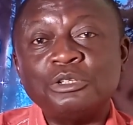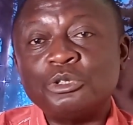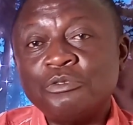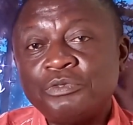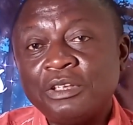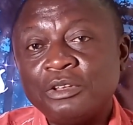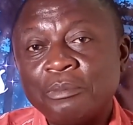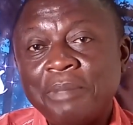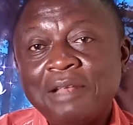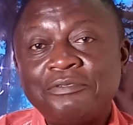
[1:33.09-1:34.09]
jeunes filles, de
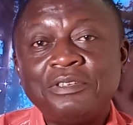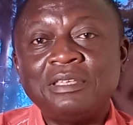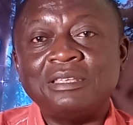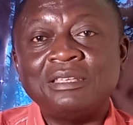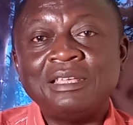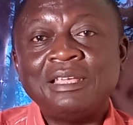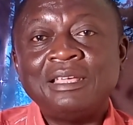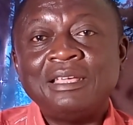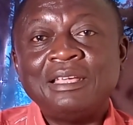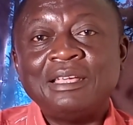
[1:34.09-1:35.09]
belles filles,
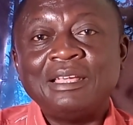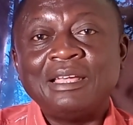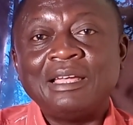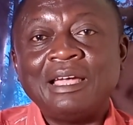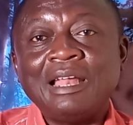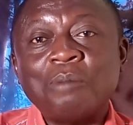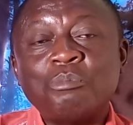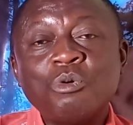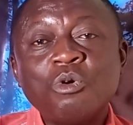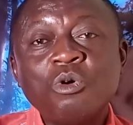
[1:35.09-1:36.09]
à la
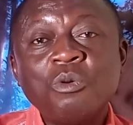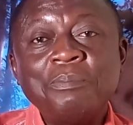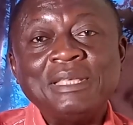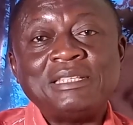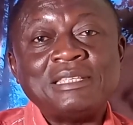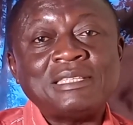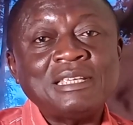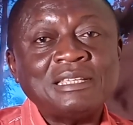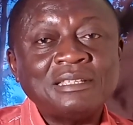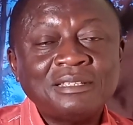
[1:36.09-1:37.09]
peau métissée,